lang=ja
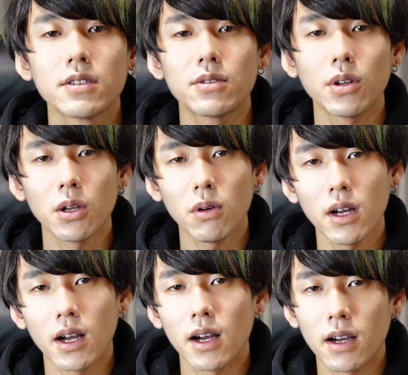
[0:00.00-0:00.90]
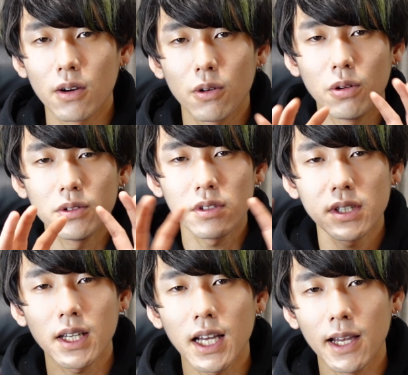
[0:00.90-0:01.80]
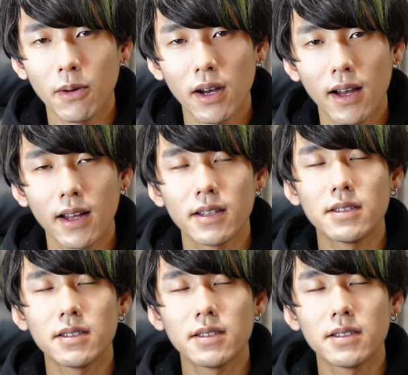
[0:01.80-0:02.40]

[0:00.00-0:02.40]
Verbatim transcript: それはこの世界は